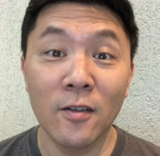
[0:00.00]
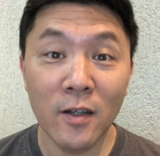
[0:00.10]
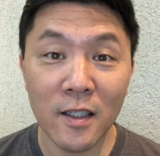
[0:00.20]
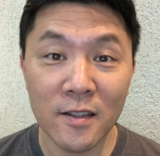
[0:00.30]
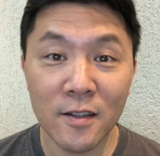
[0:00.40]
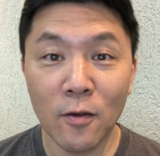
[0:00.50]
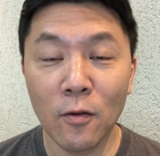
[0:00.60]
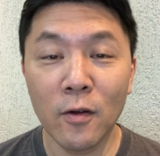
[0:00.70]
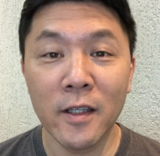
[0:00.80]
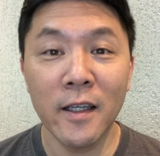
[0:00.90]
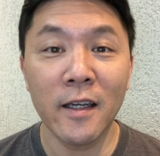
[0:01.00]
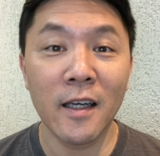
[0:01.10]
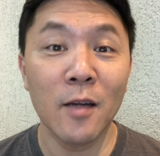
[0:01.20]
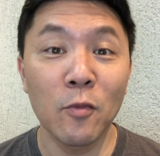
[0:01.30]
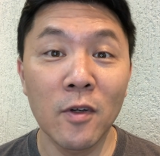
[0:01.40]
horas que eu coloquei
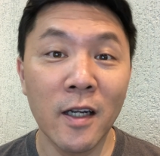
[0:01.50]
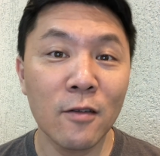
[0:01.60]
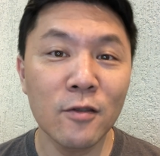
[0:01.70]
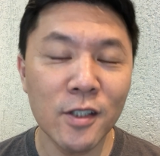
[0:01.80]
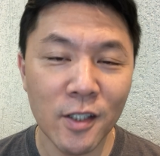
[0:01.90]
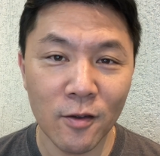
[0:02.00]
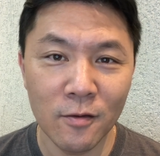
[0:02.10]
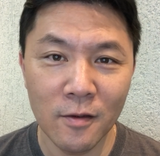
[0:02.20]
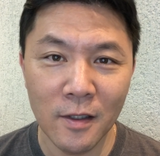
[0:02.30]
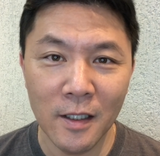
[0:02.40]
aquela mulher no chão